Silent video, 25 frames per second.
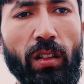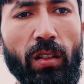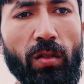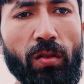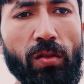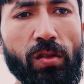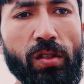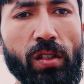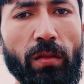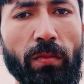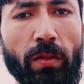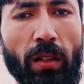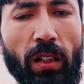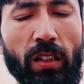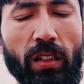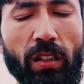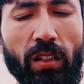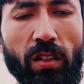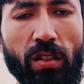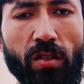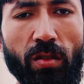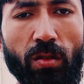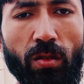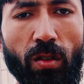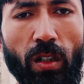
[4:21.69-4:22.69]
उसके बाद ये
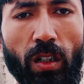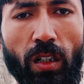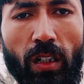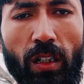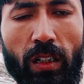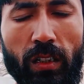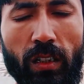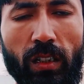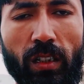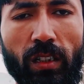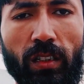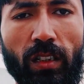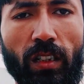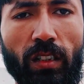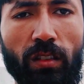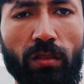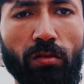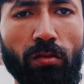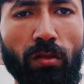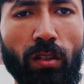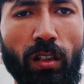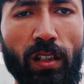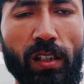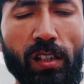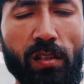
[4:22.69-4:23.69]
जो अल्लाह ताला
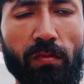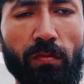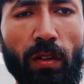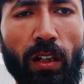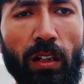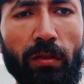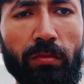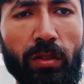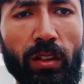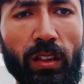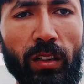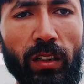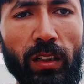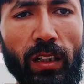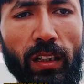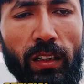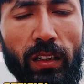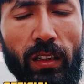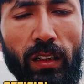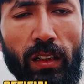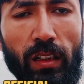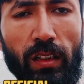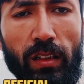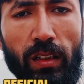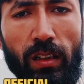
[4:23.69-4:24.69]
तातुल असबाब के तहत
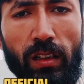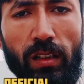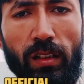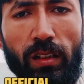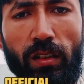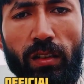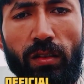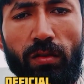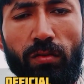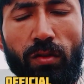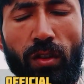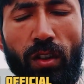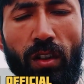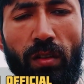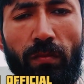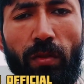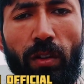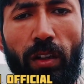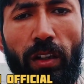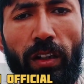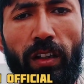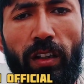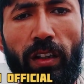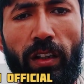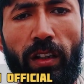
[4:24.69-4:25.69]
अल्लाह ताला ने दुनिया
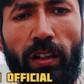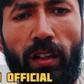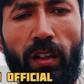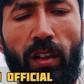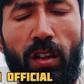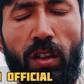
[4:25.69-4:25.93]
बनाई है